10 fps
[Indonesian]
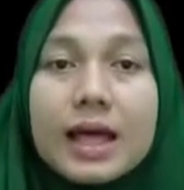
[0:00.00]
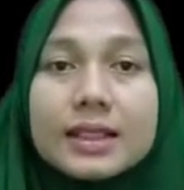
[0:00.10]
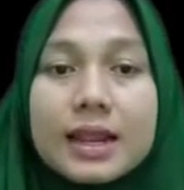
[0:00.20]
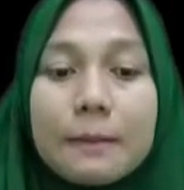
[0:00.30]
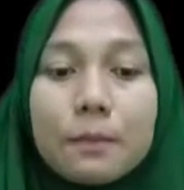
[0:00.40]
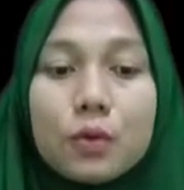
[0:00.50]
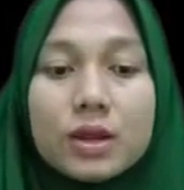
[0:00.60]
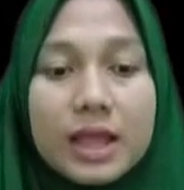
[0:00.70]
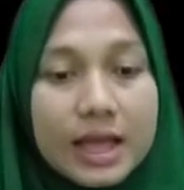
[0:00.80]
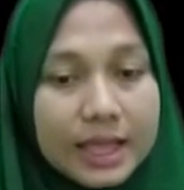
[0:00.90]
terapung
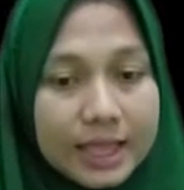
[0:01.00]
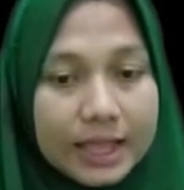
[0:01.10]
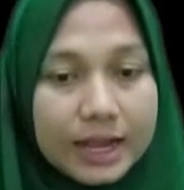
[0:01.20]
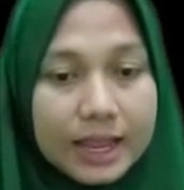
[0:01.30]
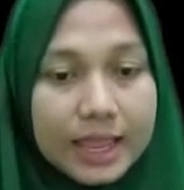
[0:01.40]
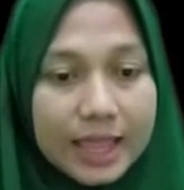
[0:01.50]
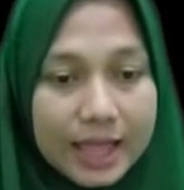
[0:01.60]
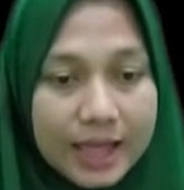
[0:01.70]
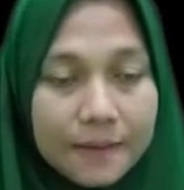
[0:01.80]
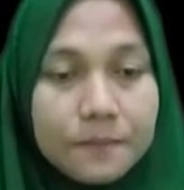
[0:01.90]
di air
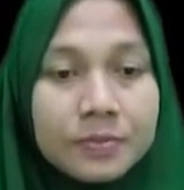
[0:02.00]
ya.